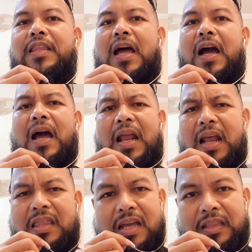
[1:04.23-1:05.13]
na
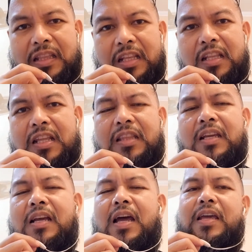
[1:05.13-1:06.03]
akala natin hindi
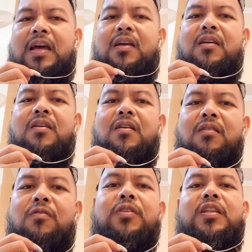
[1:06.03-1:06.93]
natin kaya.
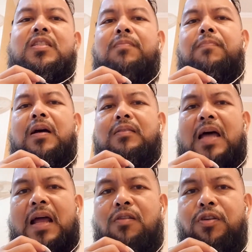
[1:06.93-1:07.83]
Ngunit sa
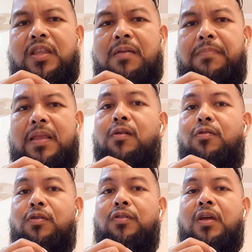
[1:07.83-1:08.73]
pagdaloy ng
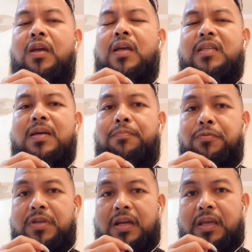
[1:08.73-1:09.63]
panahon, sa
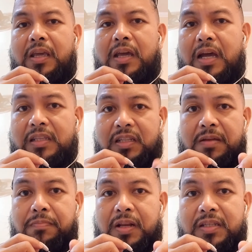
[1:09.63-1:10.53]
punyagi at
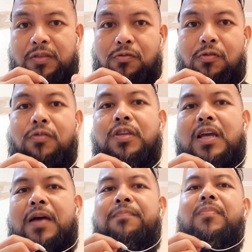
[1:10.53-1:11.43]
siyempre sa tulong
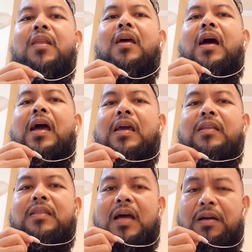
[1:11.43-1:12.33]
niya, ay
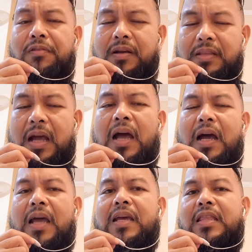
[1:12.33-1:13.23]
nak-
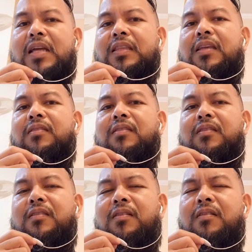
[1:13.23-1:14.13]
nakakaya natin.
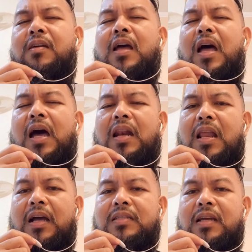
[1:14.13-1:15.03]
No? Ang
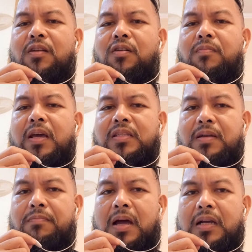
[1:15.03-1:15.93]
lakas ng loob ay
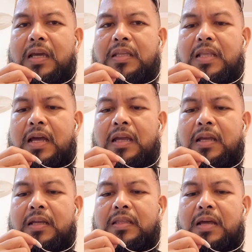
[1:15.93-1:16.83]
isang bagay na
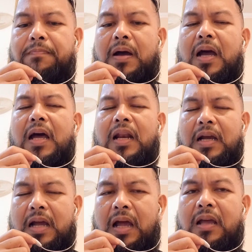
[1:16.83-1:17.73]

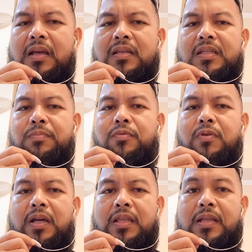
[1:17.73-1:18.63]
napakahalaga sa
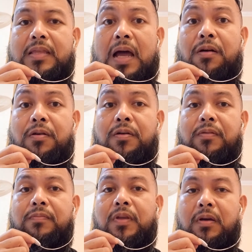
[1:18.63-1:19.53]
buhay ng tao.
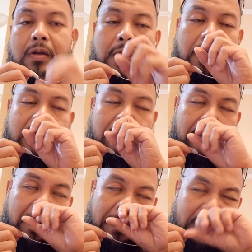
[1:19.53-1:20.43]
No?
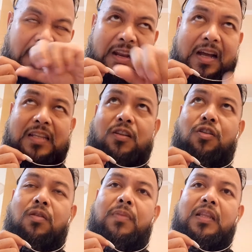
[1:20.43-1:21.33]
Sapagkat ang lakas
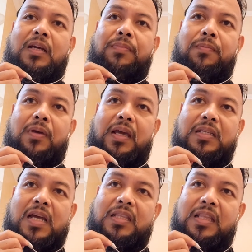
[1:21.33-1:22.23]
loob ang nagbibigay
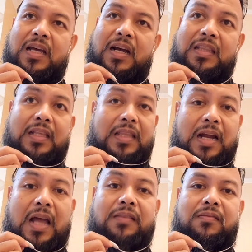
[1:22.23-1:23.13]
sa atin ng
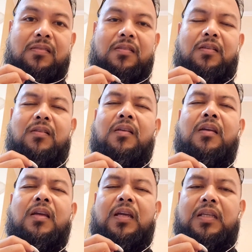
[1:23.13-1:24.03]
katatagan. No?
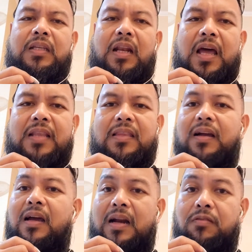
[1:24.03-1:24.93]
Hindi lahat
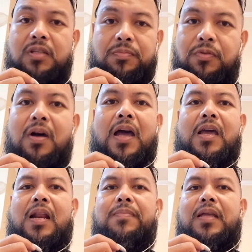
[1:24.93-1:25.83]
tag-araw sa
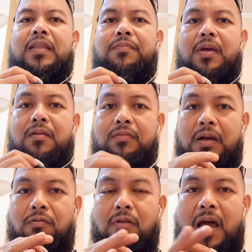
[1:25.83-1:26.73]
buhay. Alam natin meron
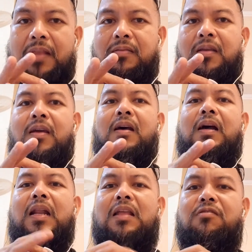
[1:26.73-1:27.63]
tag-ulan
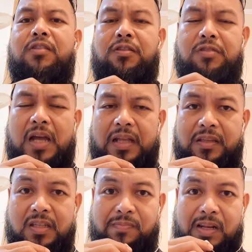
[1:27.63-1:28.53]
lalo dito sa
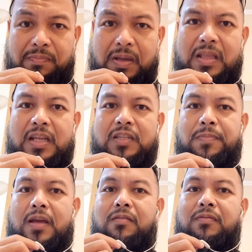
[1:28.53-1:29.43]
atin sa Pilipinas,
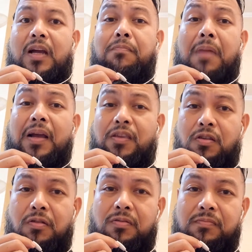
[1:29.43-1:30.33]
mayroong
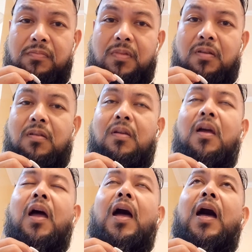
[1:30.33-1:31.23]
tagbagyo, no?
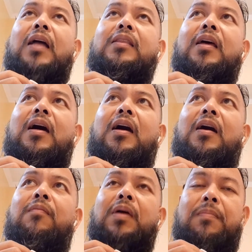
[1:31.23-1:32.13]
At
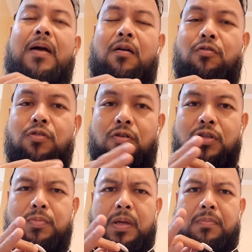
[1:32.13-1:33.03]
uh, may mga
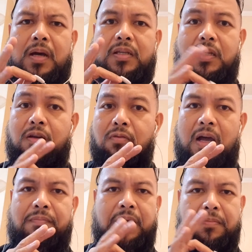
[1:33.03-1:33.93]
unos, may mga sigwa,
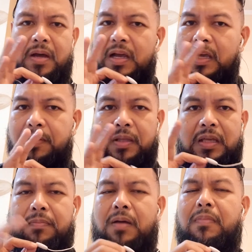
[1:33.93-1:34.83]
may mga iba't
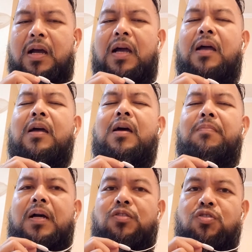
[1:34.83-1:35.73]
ibang mga
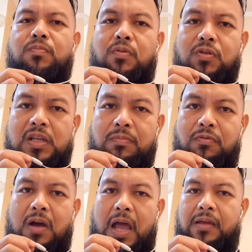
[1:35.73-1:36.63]
pagsubok sa
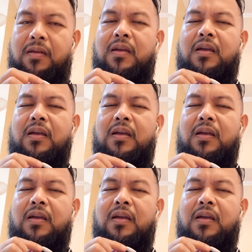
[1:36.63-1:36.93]
buhay